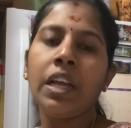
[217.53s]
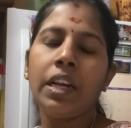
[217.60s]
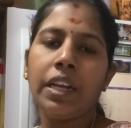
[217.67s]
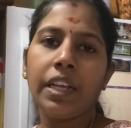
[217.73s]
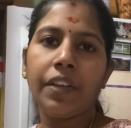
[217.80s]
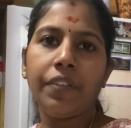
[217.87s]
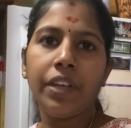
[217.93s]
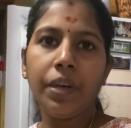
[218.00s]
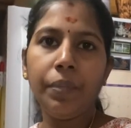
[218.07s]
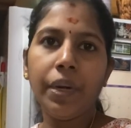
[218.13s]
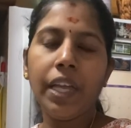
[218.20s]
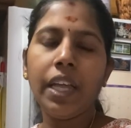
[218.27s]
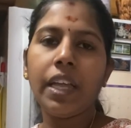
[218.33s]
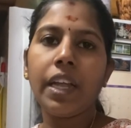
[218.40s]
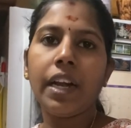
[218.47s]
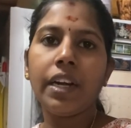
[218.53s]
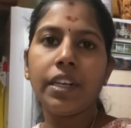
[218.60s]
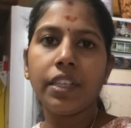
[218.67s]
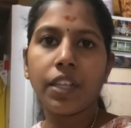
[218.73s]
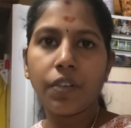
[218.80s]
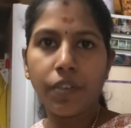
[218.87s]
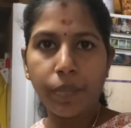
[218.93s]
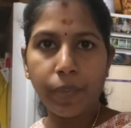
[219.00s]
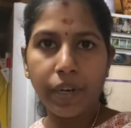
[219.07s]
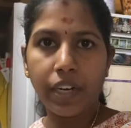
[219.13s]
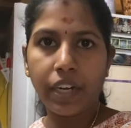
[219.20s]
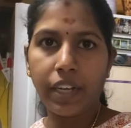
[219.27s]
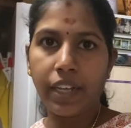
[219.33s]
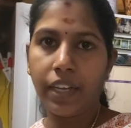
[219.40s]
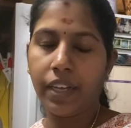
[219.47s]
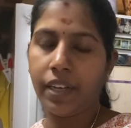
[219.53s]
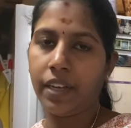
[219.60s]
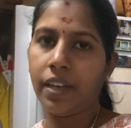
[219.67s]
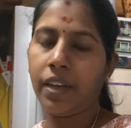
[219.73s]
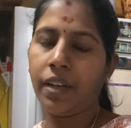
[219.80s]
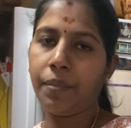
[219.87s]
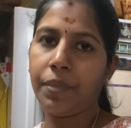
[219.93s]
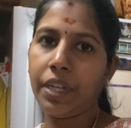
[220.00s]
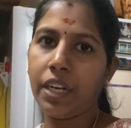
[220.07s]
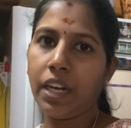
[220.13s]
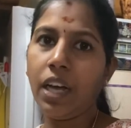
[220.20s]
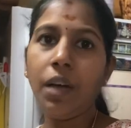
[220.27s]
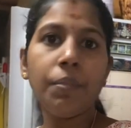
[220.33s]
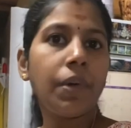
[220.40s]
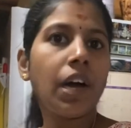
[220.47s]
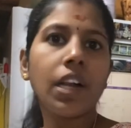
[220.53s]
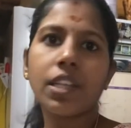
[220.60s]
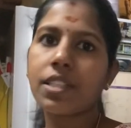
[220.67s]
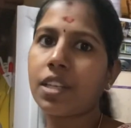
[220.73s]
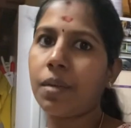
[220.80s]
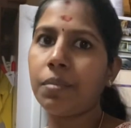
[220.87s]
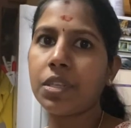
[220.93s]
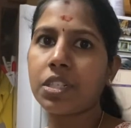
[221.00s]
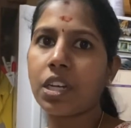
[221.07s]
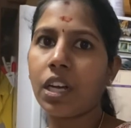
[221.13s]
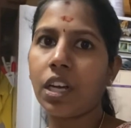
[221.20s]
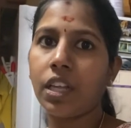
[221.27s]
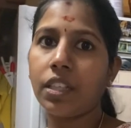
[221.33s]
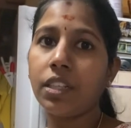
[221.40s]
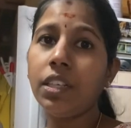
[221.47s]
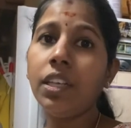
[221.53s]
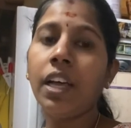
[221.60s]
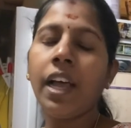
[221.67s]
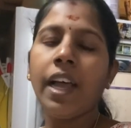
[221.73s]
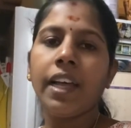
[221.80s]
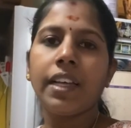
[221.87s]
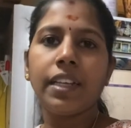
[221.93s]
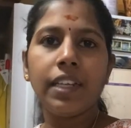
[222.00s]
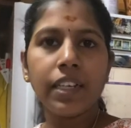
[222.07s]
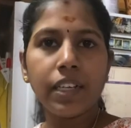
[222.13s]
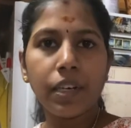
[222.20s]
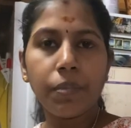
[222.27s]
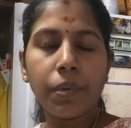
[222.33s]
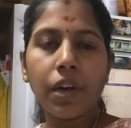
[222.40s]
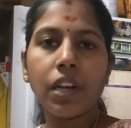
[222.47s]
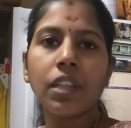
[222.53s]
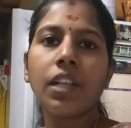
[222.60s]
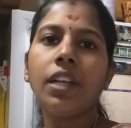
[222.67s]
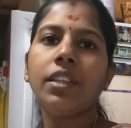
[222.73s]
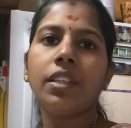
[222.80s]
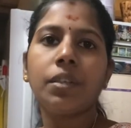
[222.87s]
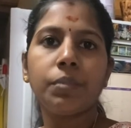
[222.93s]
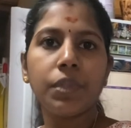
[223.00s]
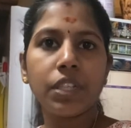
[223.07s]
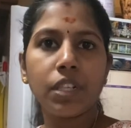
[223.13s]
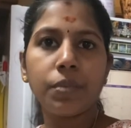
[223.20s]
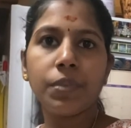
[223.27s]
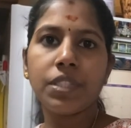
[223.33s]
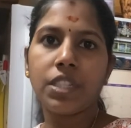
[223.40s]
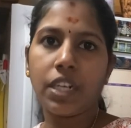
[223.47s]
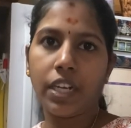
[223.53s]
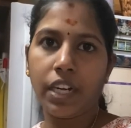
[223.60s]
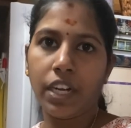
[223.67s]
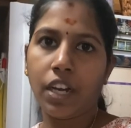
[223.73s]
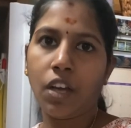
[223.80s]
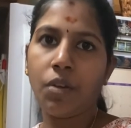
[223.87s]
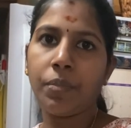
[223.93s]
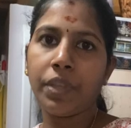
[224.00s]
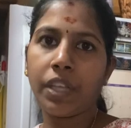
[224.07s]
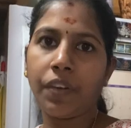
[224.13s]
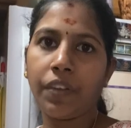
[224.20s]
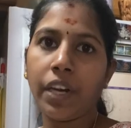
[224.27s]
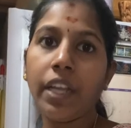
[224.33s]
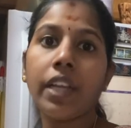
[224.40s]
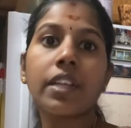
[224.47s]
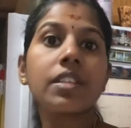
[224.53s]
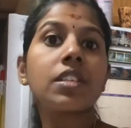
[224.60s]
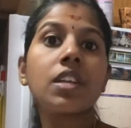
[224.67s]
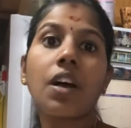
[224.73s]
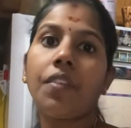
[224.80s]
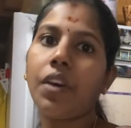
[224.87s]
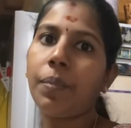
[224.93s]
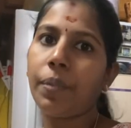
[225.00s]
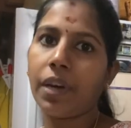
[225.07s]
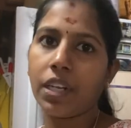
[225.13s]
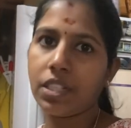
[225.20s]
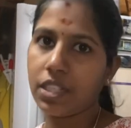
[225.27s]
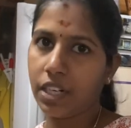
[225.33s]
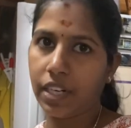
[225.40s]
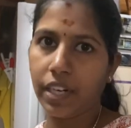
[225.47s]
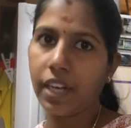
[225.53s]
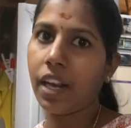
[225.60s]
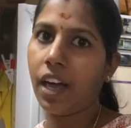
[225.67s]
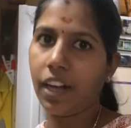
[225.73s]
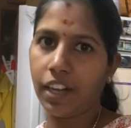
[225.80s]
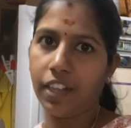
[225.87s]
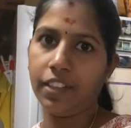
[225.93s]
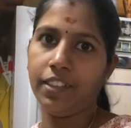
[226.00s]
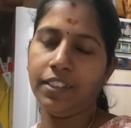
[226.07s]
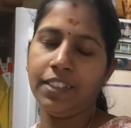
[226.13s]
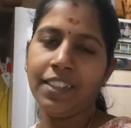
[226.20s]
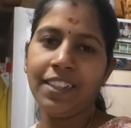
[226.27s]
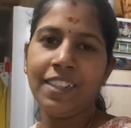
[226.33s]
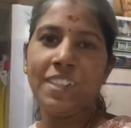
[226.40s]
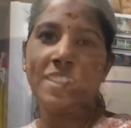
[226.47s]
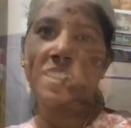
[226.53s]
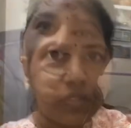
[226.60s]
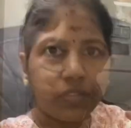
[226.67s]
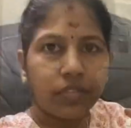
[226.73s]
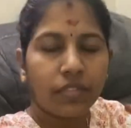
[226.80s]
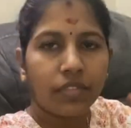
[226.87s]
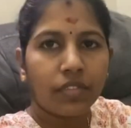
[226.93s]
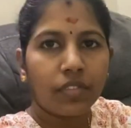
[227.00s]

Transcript: நீங்கள் வெறுமனே ஏழு தடவை பண்ணுறீங்க அப்படின்னா பால் எஸ்டாப்ளிஷ் ஆகாது இருக்கிற பால் தான் திரும்ப திரும்ப ஜென்ரேட் ஆகுமே தவிர எக்ஸ்ட்ராவாக பால் ஜென்ரேட் ஆகாது சரியா